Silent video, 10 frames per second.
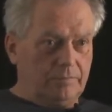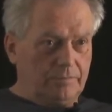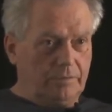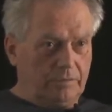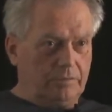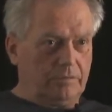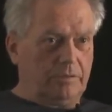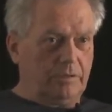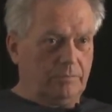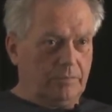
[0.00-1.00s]
W związku z
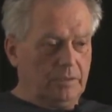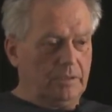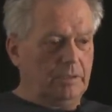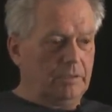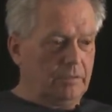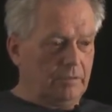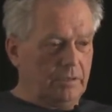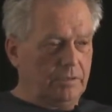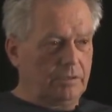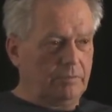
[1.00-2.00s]
tym to
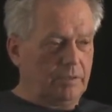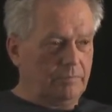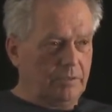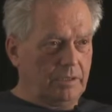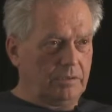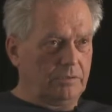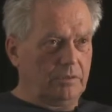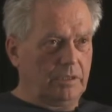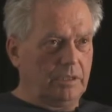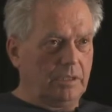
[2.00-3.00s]
też chyba
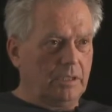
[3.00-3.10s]
pokazuje